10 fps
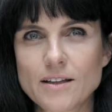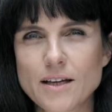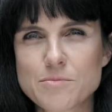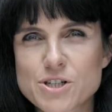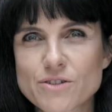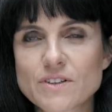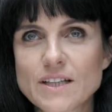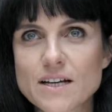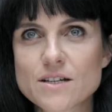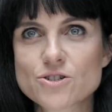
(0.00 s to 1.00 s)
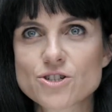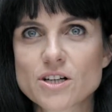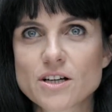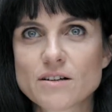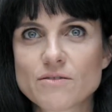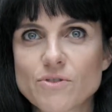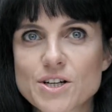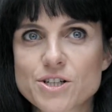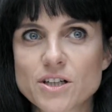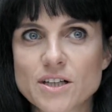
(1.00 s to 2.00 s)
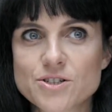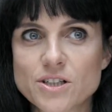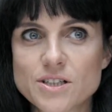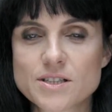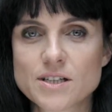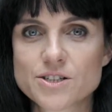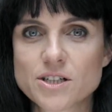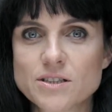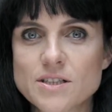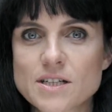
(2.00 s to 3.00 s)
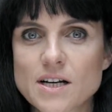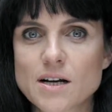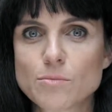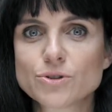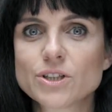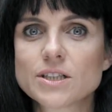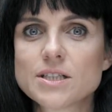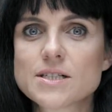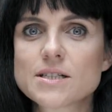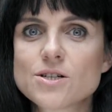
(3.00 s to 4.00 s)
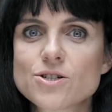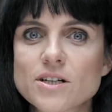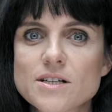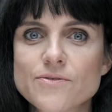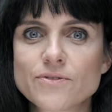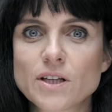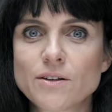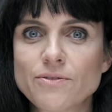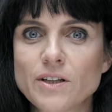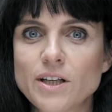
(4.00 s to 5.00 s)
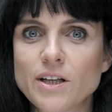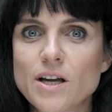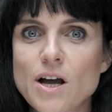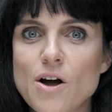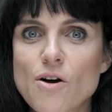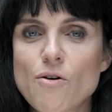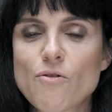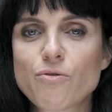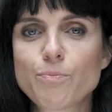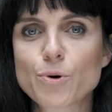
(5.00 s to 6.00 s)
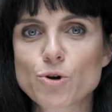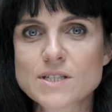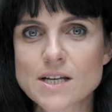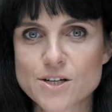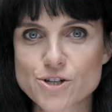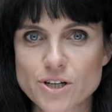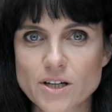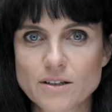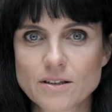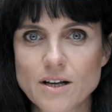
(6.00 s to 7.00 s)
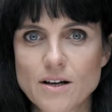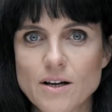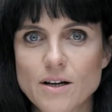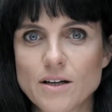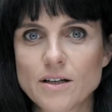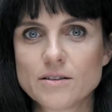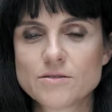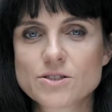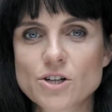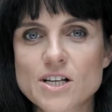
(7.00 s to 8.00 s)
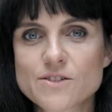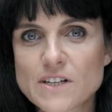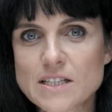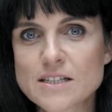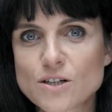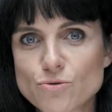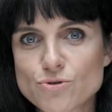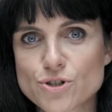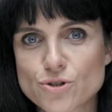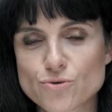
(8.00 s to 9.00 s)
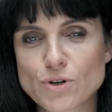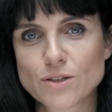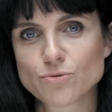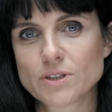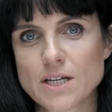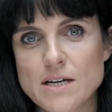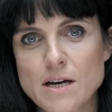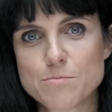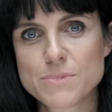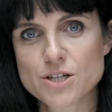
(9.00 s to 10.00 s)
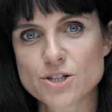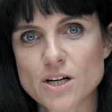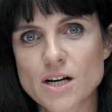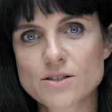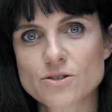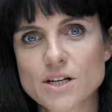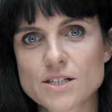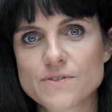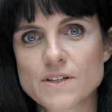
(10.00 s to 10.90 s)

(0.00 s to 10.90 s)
Tak mi się wydaje, że właśnie ta dzielnica, dzielnica modernistyczna jest w tej chwili w procesie. Coraz więcej ludzi szuka tutaj mieszkań, coraz